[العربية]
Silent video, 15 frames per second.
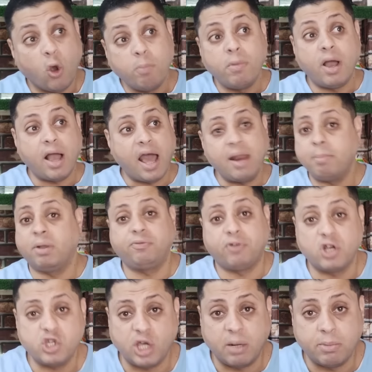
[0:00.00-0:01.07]
هم انا ما
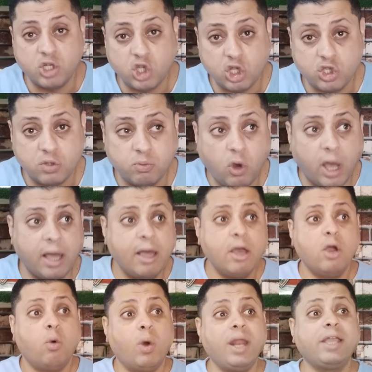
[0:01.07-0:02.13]
بتفرجش على ماتشات سموحه
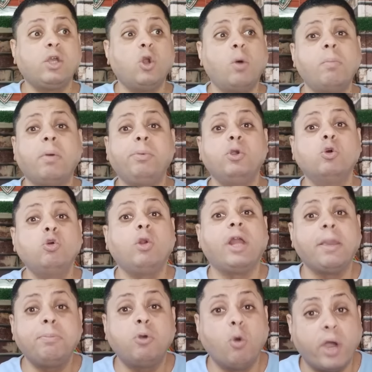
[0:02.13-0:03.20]
ولكن هم بيقولوا
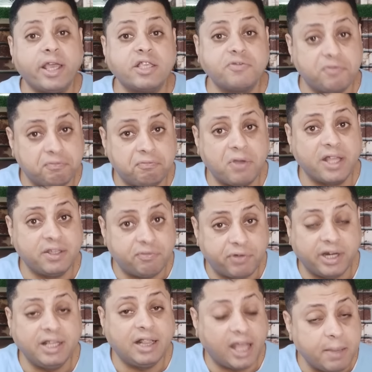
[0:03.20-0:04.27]
لعيب كويس فادي
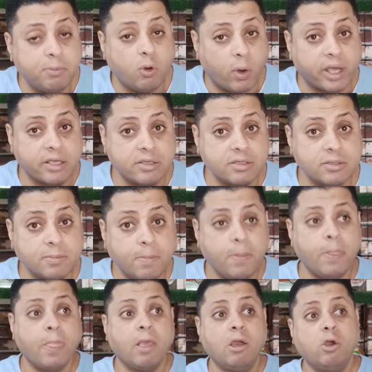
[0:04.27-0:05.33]
فريد لعيب كويس
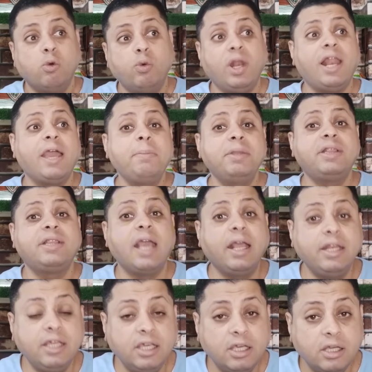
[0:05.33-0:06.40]
واللعيب
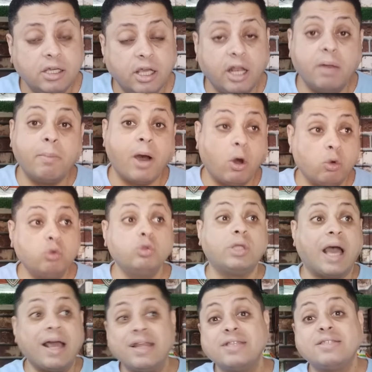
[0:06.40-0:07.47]
الثاني اللي
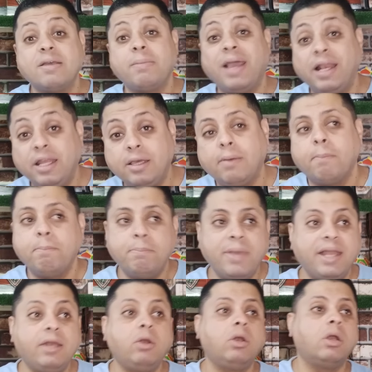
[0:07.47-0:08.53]
معروض على الزمالك
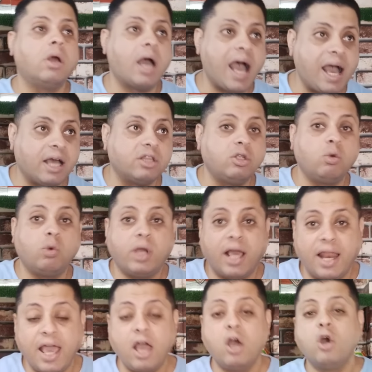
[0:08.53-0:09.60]
من احد
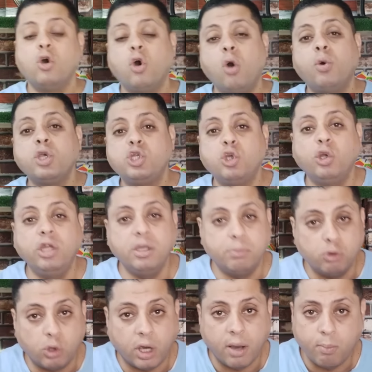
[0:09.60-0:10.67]
الوكلاء هو جون
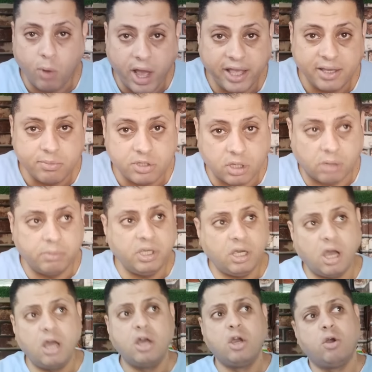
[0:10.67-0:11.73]
ايبوكا مهاجم
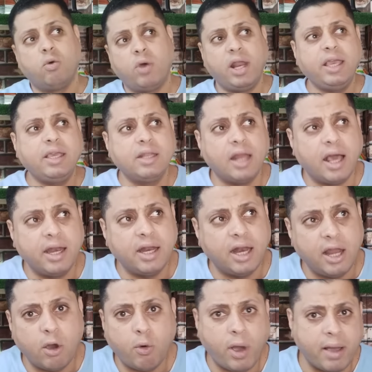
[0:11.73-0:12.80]
سيراميكا ولكن انا
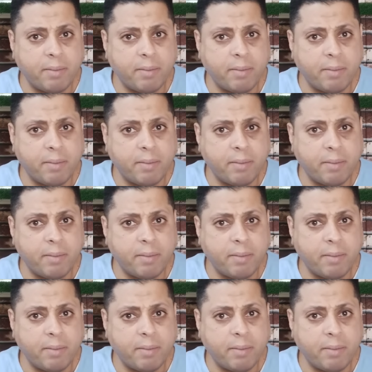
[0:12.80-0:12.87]
لا